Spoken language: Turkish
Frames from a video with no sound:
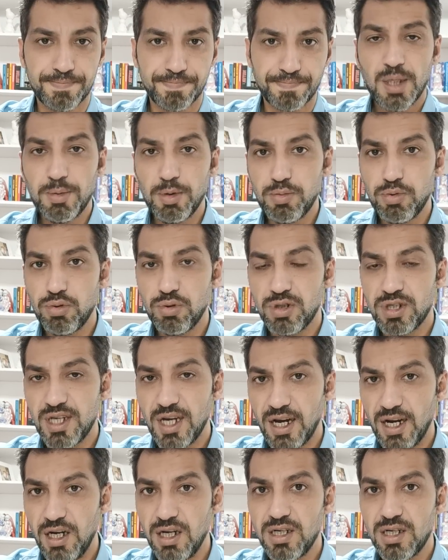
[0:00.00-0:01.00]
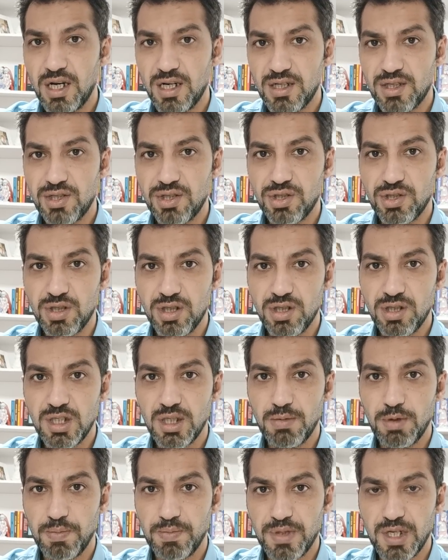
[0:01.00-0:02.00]
Tabi bu karlılık artışının
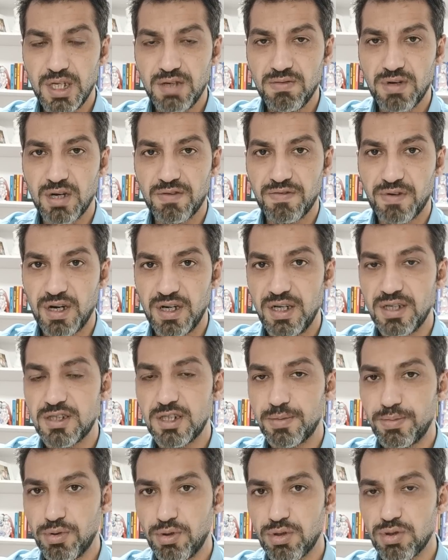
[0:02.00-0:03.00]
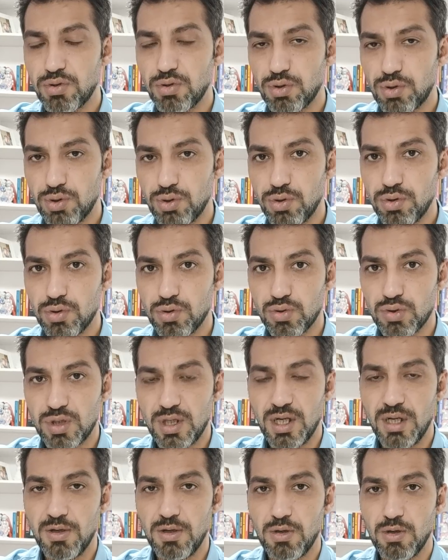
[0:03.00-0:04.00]
sebepleri var. Faaliyet raporunu da
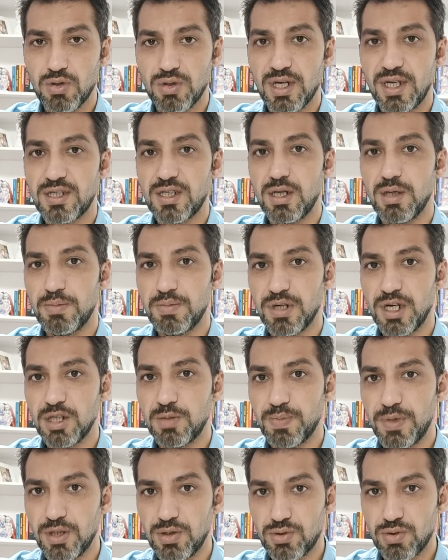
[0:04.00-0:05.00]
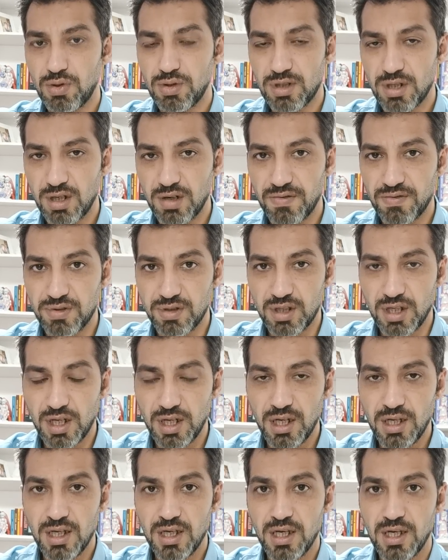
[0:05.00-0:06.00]
okuduğunuzda özellikle Brent petrol
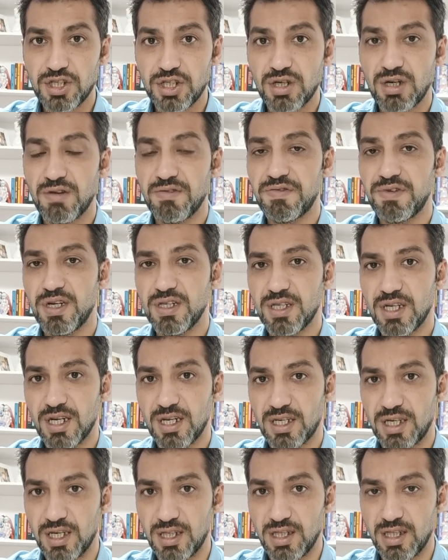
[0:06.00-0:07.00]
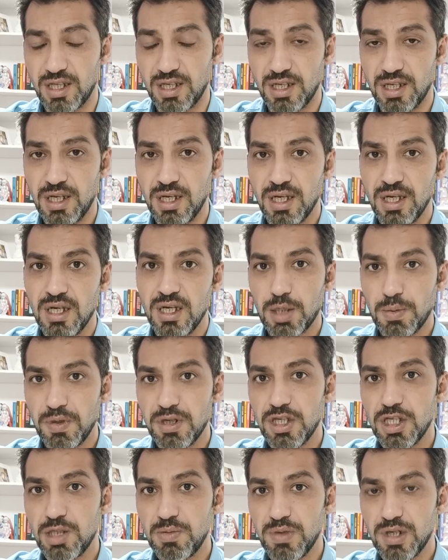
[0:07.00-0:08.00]
tarafında yaşanan fiyat hareketleri
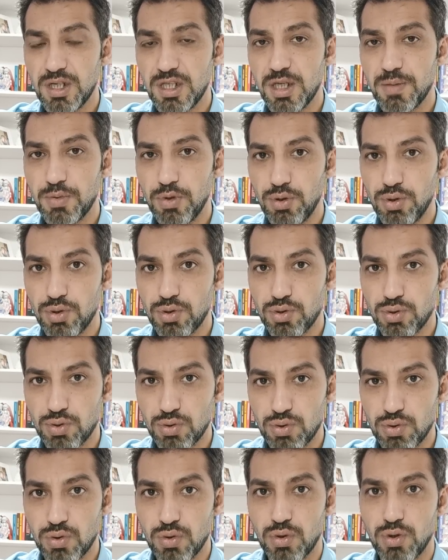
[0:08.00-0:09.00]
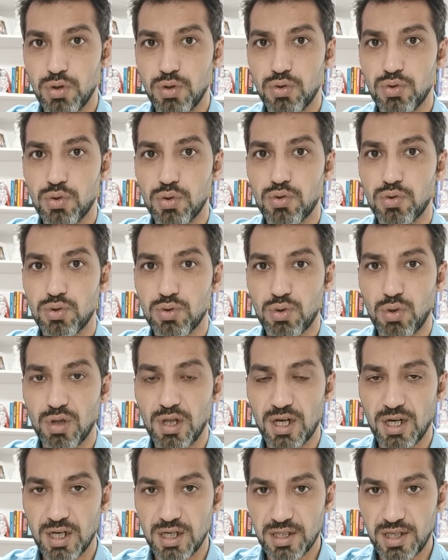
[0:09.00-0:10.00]
2022'de biliyorsunuz 130 e,
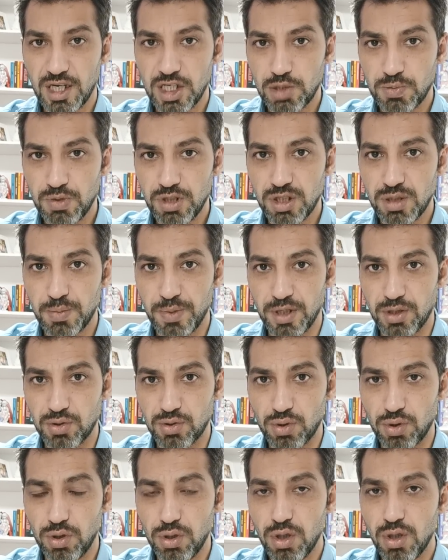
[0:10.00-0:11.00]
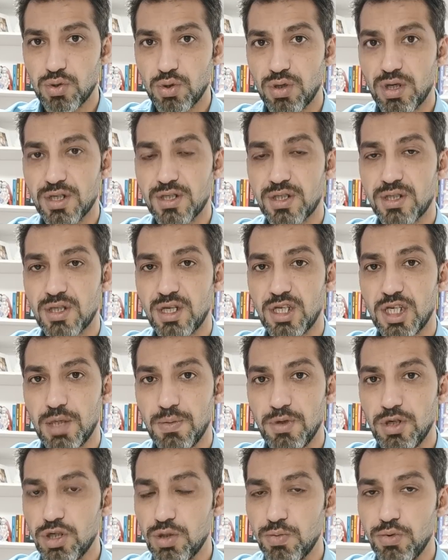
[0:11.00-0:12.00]
dolarları geçmişti petrol. Sonrasında
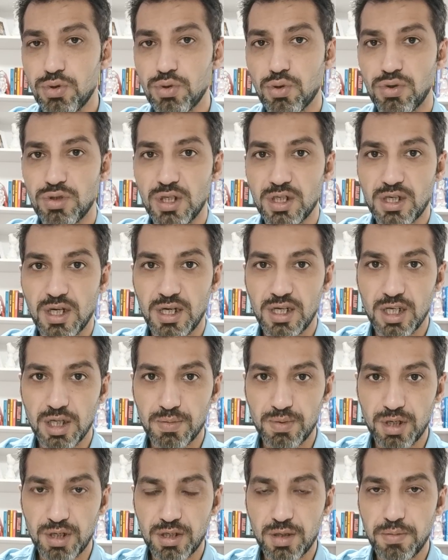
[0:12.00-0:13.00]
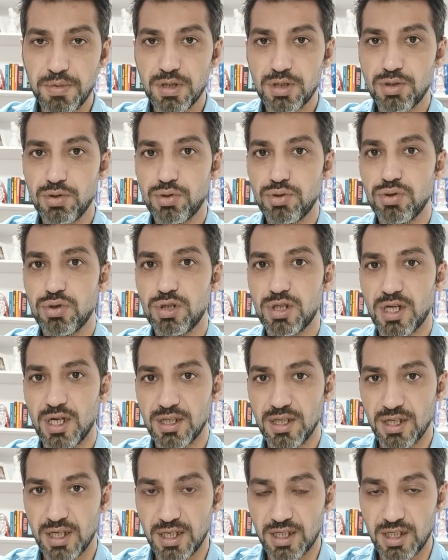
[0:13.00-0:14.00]
2023 Ocak ayı ile birlikte bir düşüş
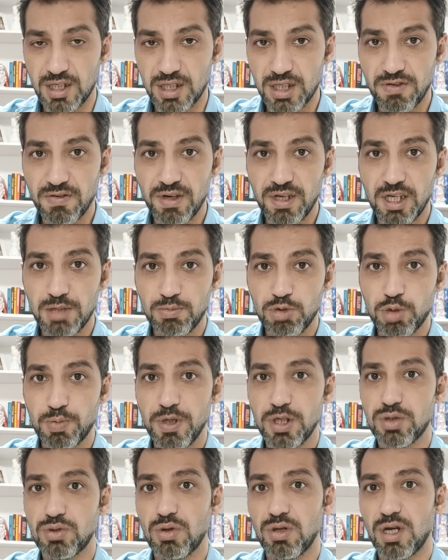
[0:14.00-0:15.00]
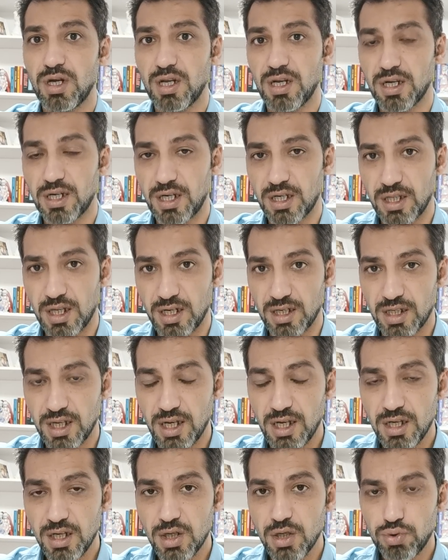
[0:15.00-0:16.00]
trendine girdi ve 75 dolarlara kadar
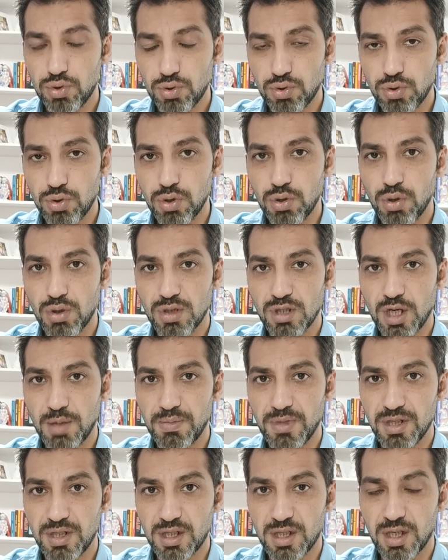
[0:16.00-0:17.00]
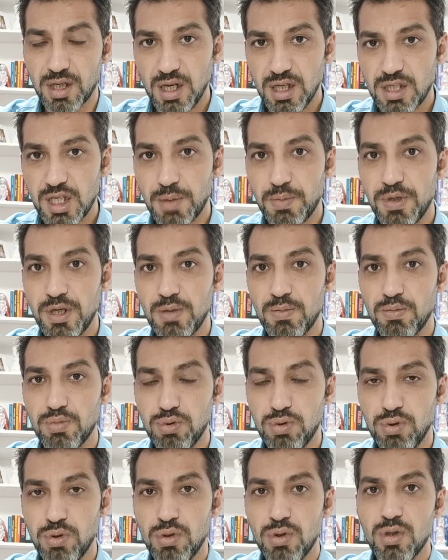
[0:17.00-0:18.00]
da düştüğünü gözlemledik. E tabi
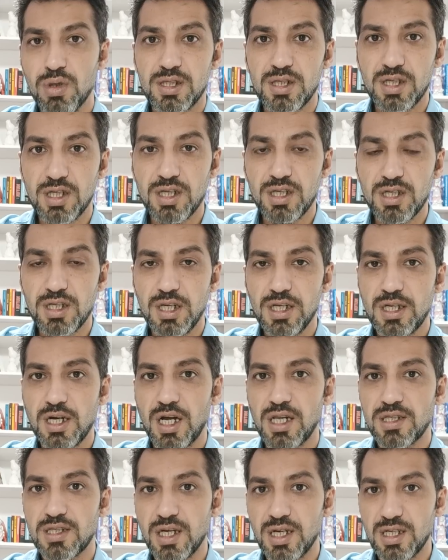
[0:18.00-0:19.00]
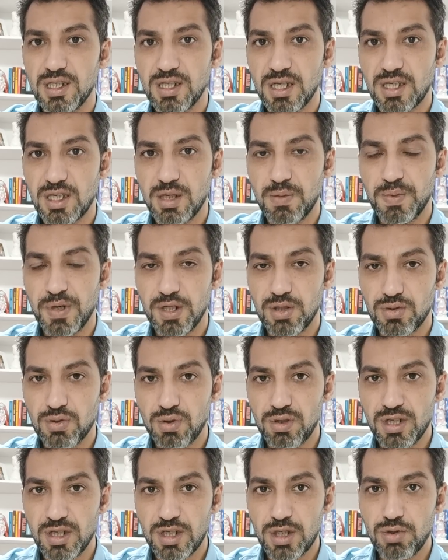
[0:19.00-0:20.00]
bu yılın ilk 6 ayındaki
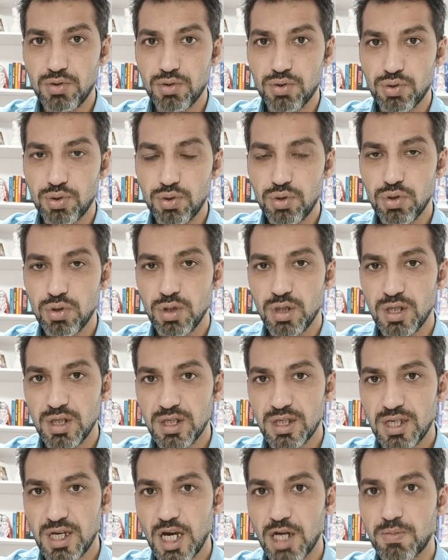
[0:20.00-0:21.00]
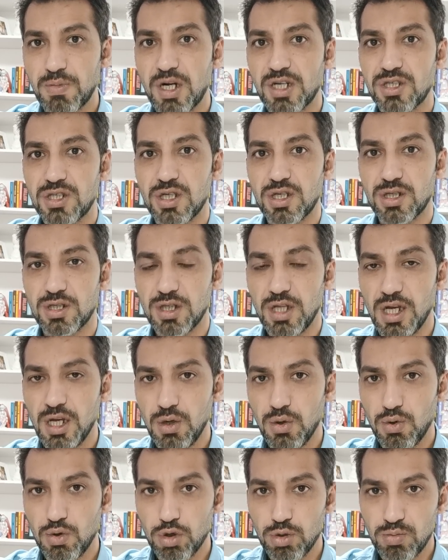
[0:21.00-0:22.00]
petroldeki düşüş kar
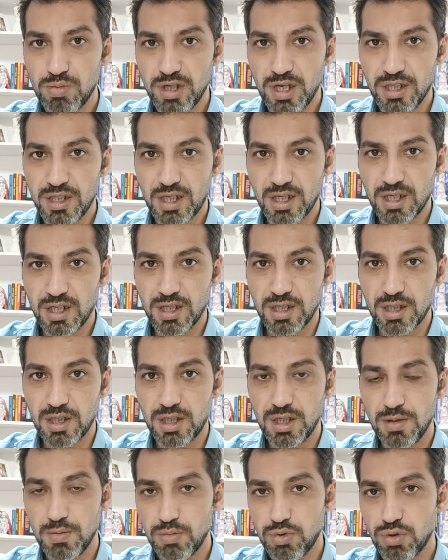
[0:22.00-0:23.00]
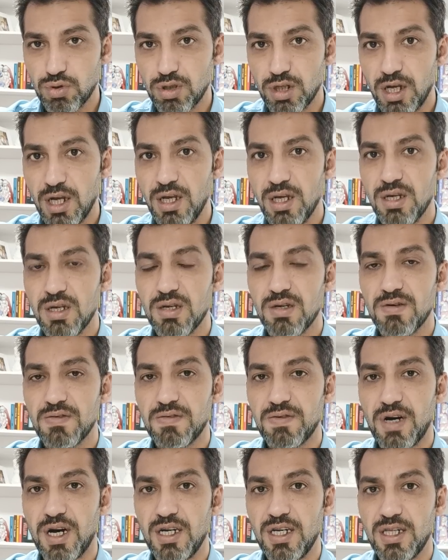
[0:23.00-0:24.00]
marjlarında olumlu etkiledi ki bunu da
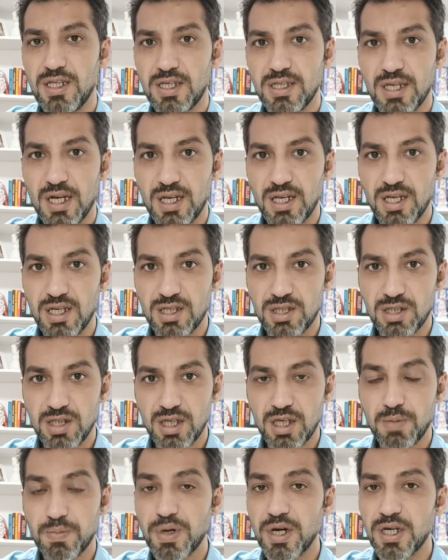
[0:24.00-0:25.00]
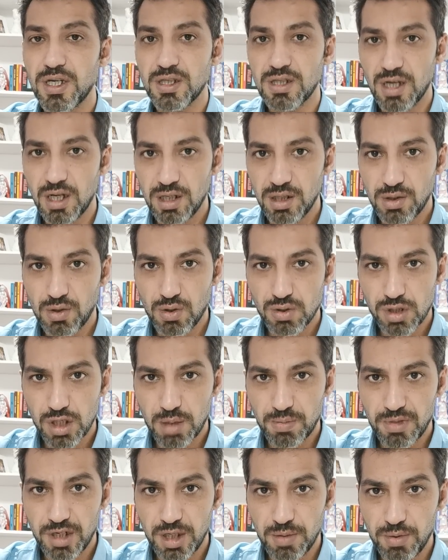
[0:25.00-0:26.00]
faaliyet giderleri içindeki payından
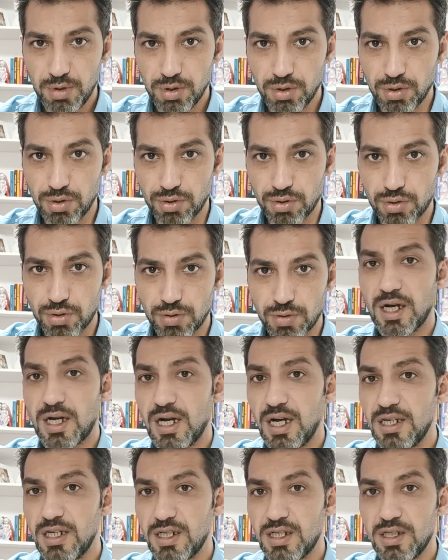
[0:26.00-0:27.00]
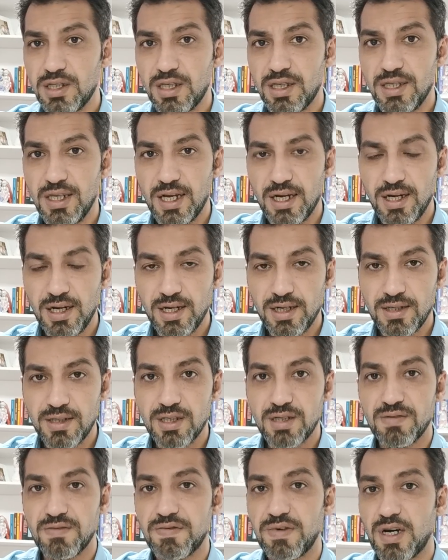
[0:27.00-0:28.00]
gözlemleyebiliyoruz. Akaryakıt
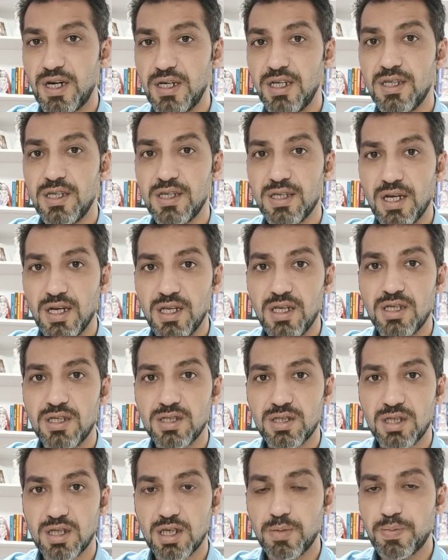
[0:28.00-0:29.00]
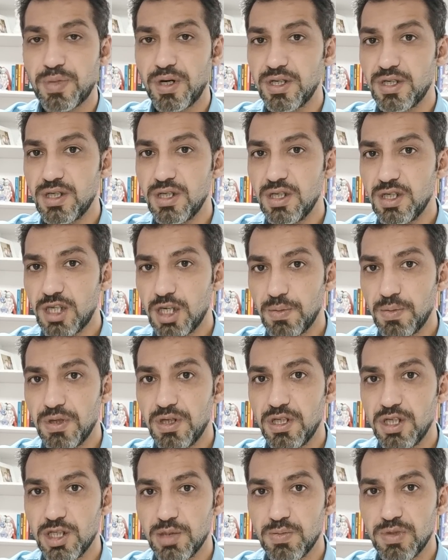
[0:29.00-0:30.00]
giderlerinin faaliyet giderleri içindeki payı
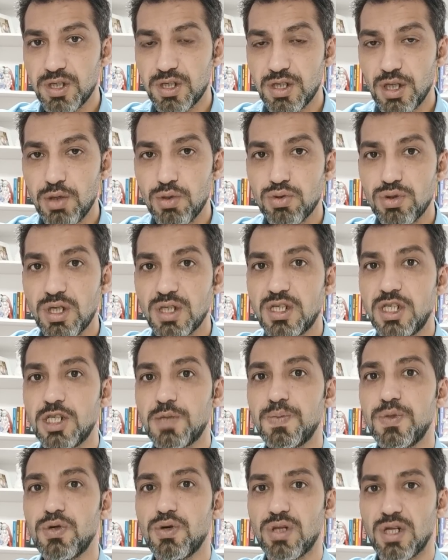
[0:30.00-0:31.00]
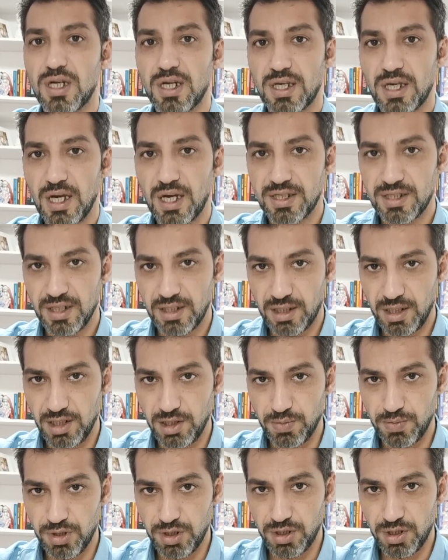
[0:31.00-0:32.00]
2022'de %41 olarak
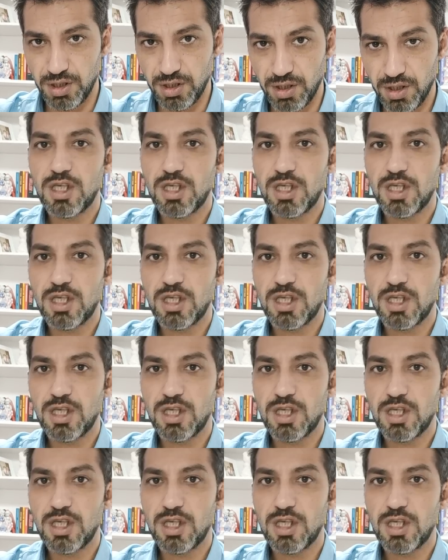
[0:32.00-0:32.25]
gerçekleşmişti.